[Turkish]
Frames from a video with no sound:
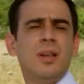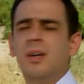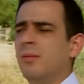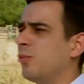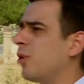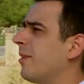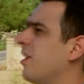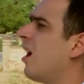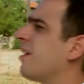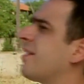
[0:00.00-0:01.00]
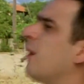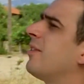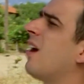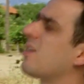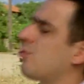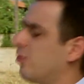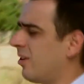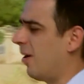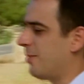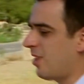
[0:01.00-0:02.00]
Ha, bu da bana adeta bir ders
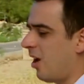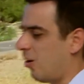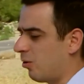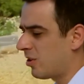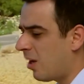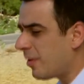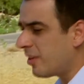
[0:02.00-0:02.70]
oldu abi, sağ ol. Sen